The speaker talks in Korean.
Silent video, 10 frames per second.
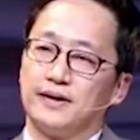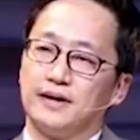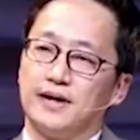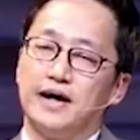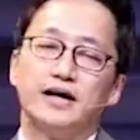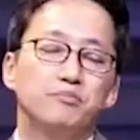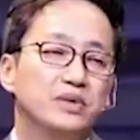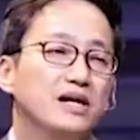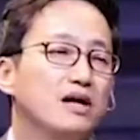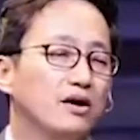I am
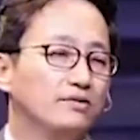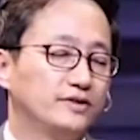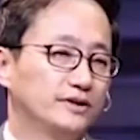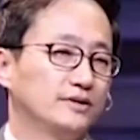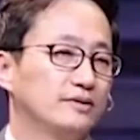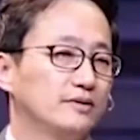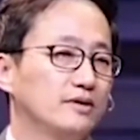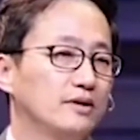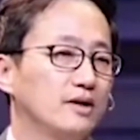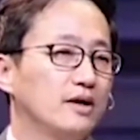beloved.
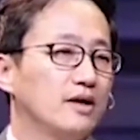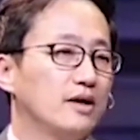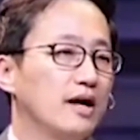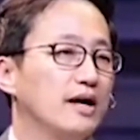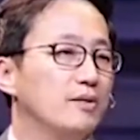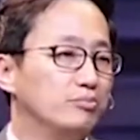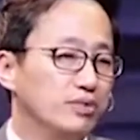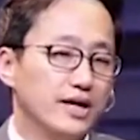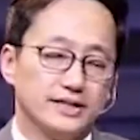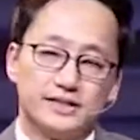I am
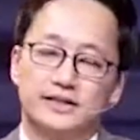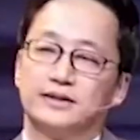blessed.